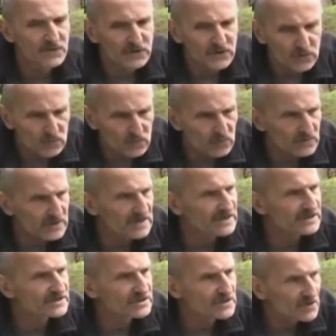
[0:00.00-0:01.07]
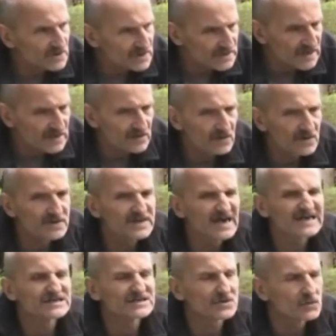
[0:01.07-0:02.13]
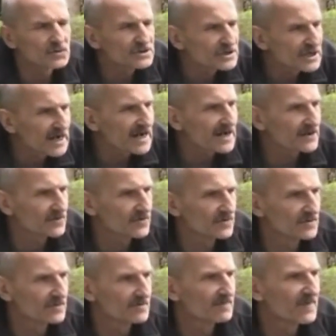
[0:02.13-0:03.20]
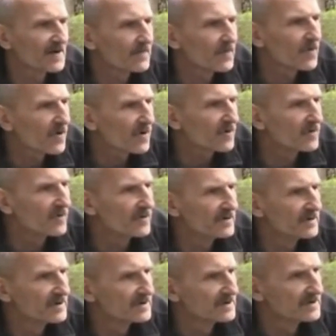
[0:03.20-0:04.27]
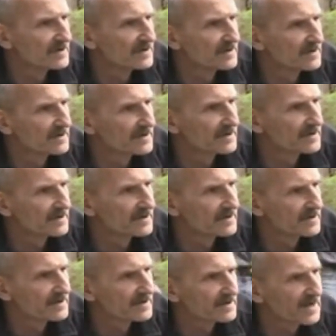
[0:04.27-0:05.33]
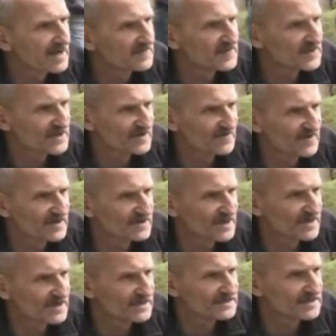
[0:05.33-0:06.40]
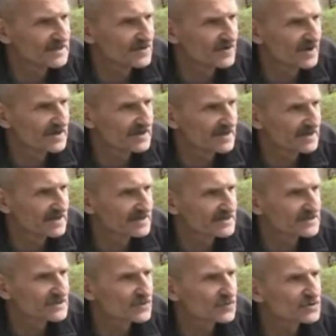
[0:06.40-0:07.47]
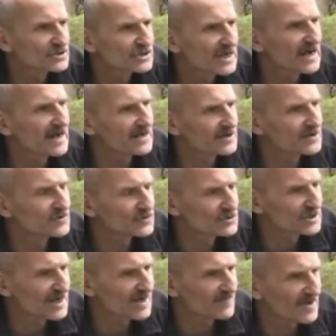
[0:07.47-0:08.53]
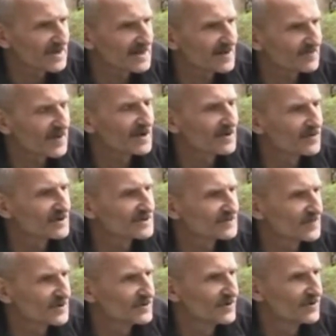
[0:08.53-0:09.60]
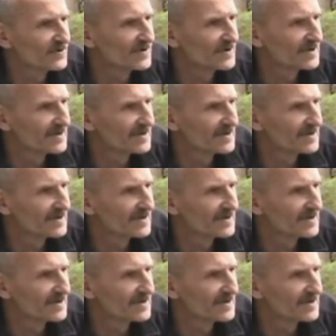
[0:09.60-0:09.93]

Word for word: пью или что-то такое, я скучаю по Богу, как пишет блаженный Силуан. Скучает душа моя по Господу.